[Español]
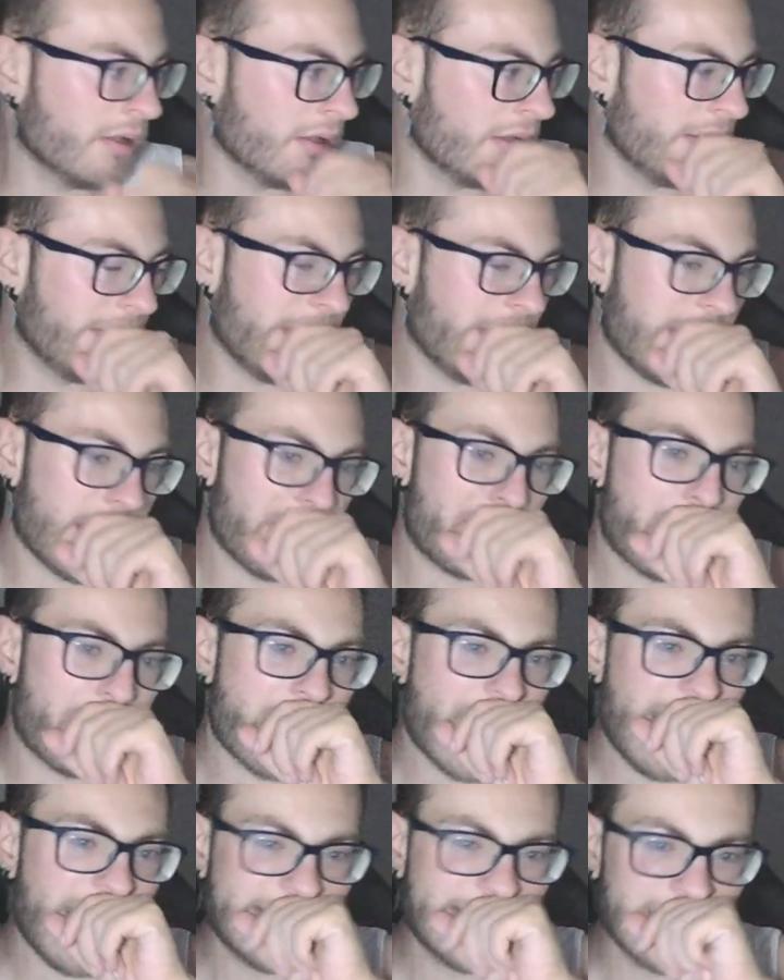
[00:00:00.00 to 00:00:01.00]

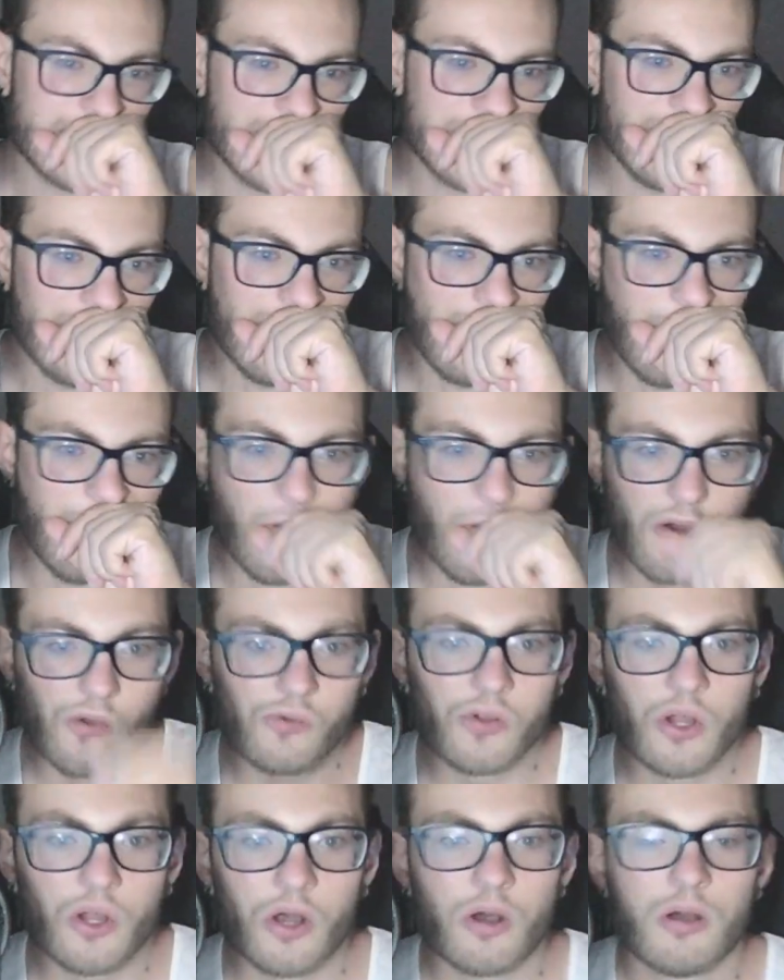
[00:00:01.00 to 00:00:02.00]
Después,
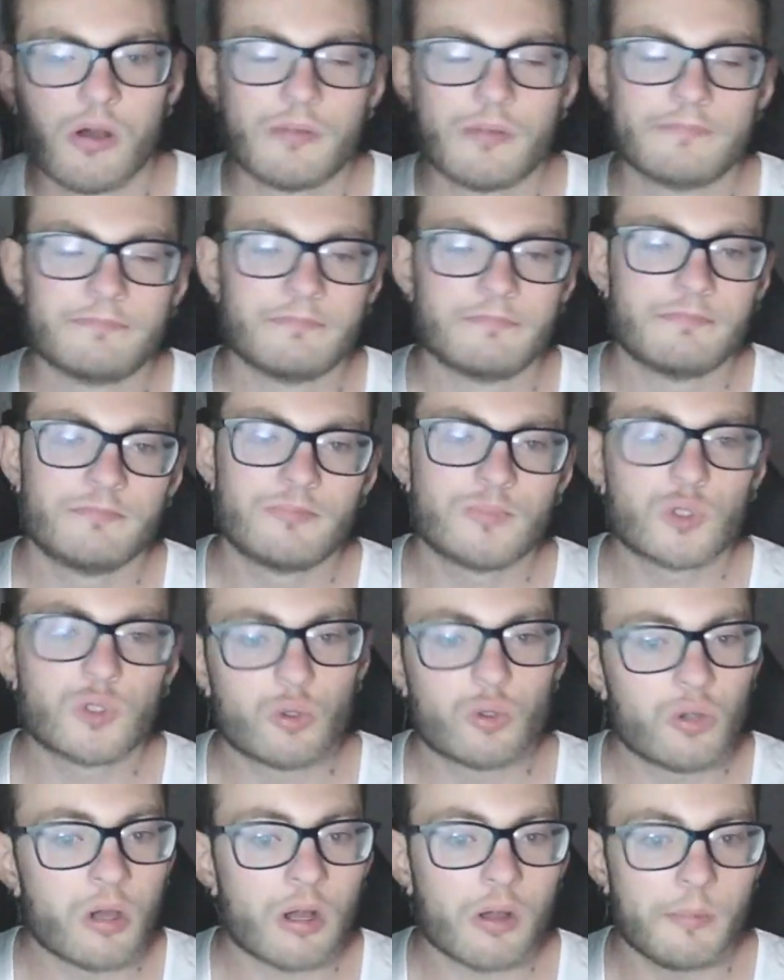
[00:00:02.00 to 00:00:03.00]
uno,
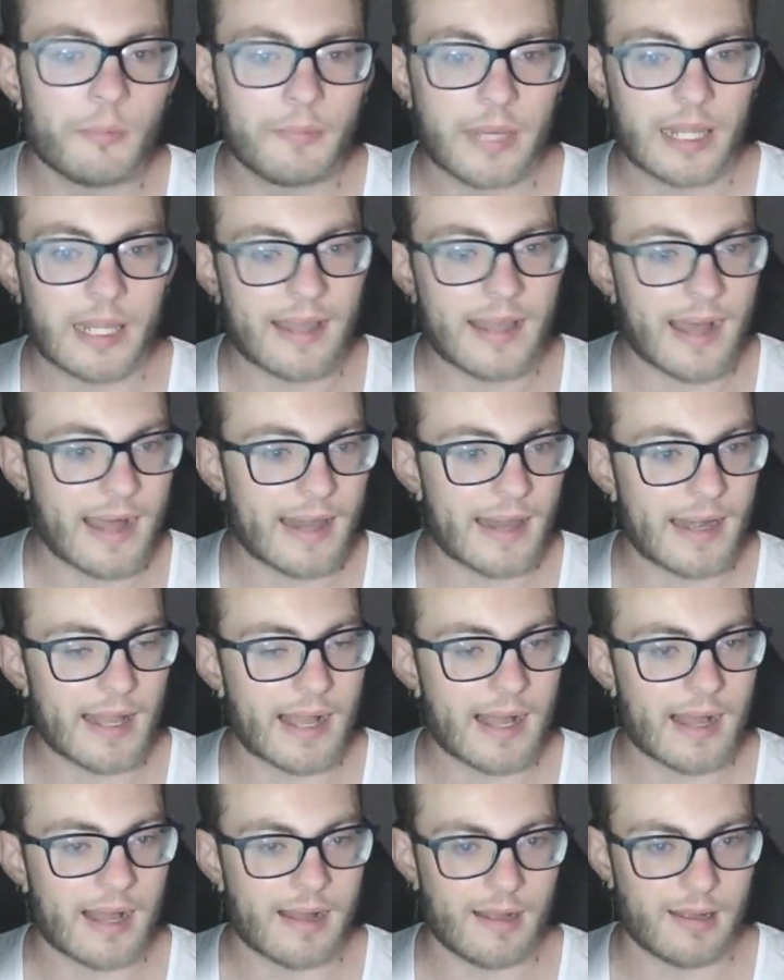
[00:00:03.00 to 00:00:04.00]
uno con mi
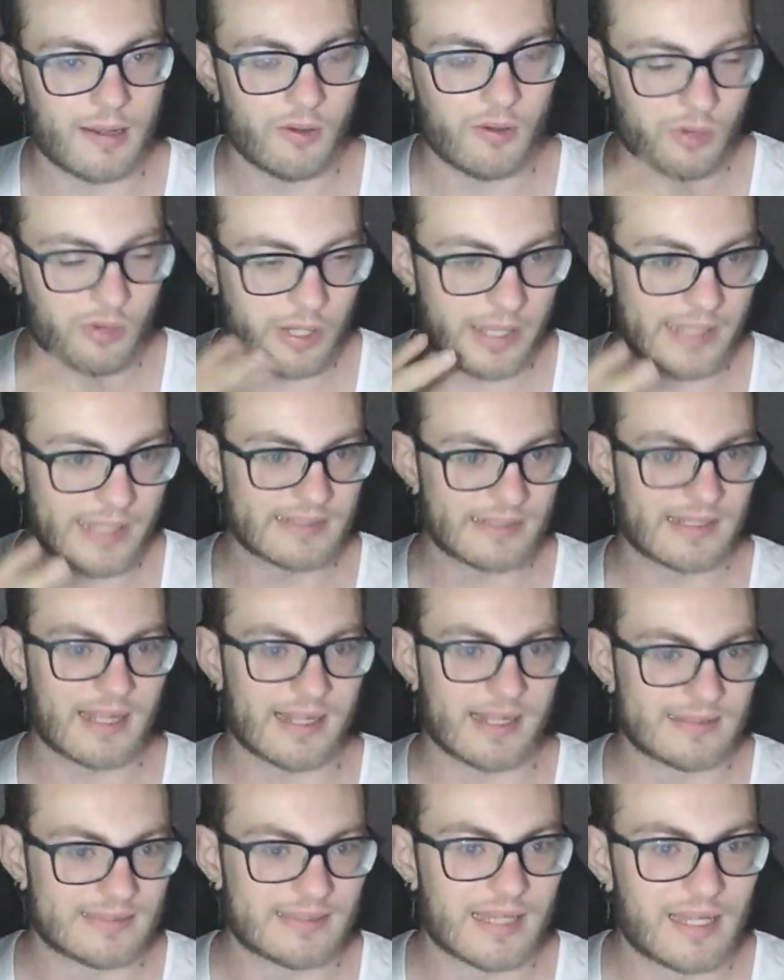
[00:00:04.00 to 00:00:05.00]
cara, lo que es
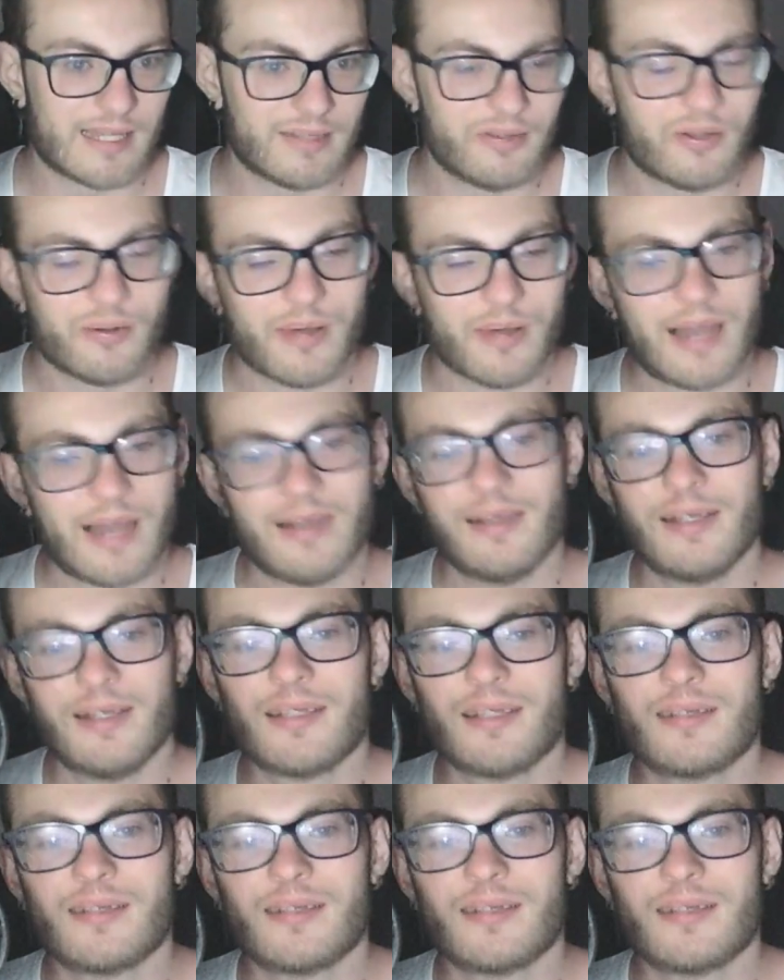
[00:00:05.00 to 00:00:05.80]
cantando, ¿vale?